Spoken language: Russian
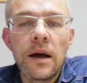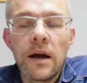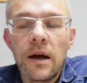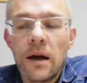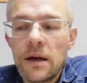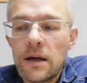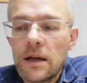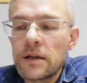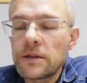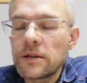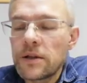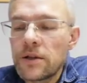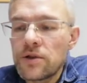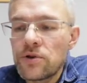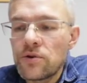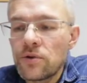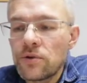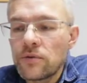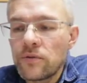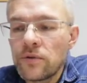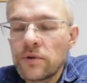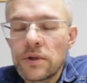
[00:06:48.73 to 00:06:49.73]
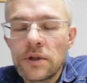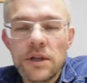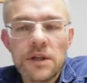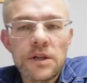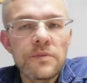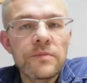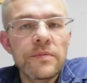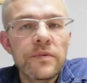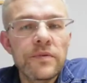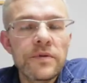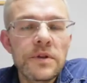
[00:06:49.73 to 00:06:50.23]
А как насчет вот
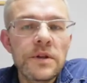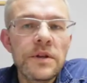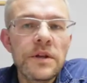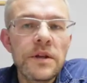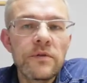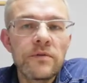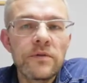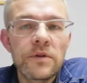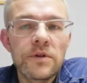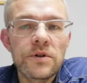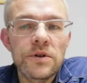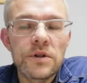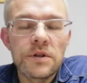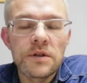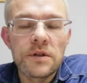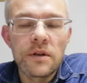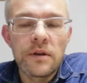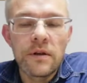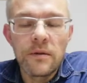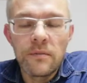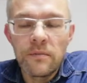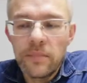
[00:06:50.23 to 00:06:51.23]
нашей повседневной жизни?